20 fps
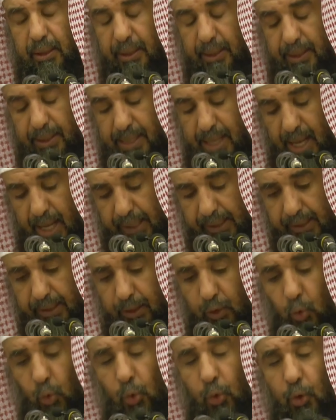
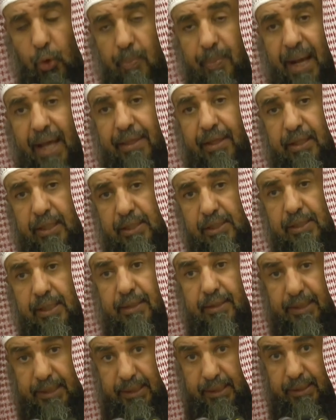لكن انظر ماذا
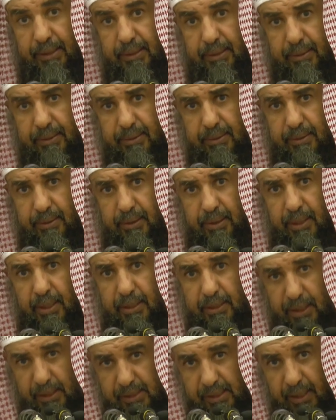تستطيع
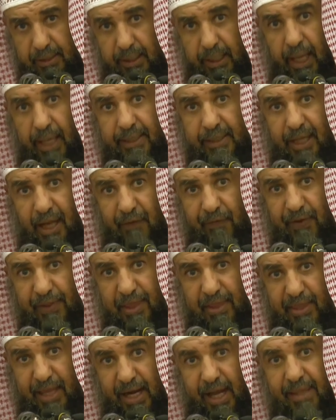تستطيع أن
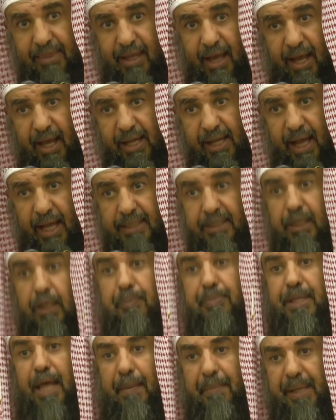تحفظ ثلاث آيات
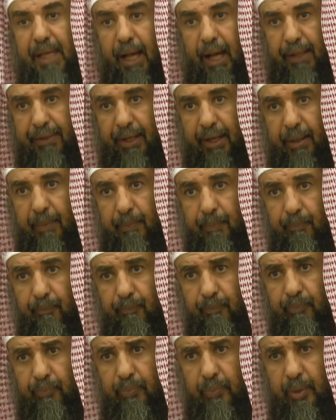ابدأ بهذا
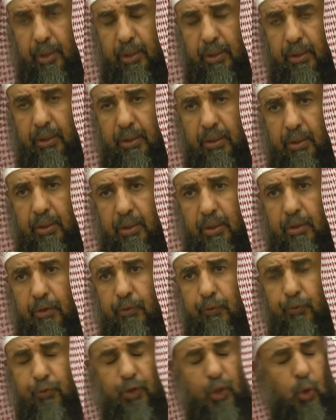
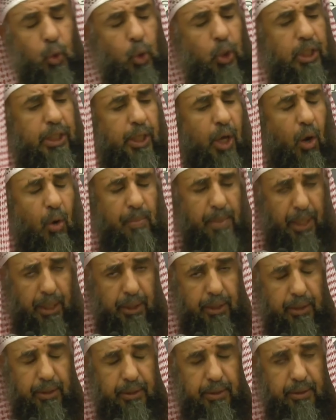في كل
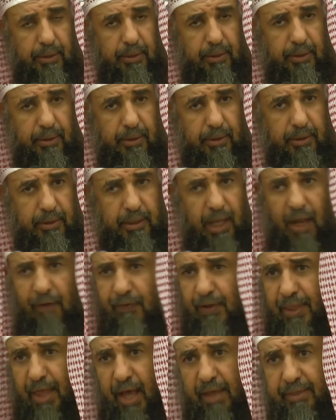يومك
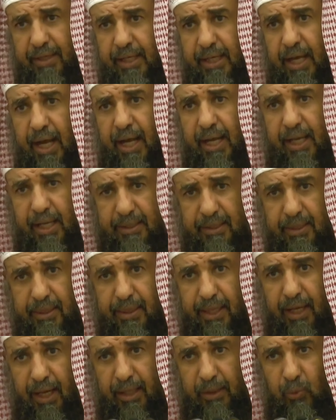تحفظ هذه الآيات
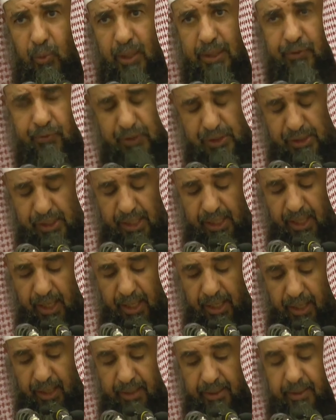الثلاث وأنت في
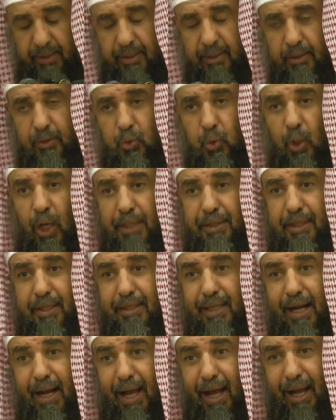السيارة
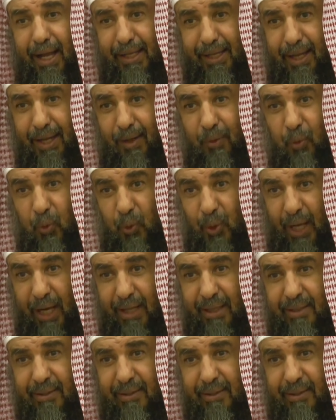تردد الآية الأولى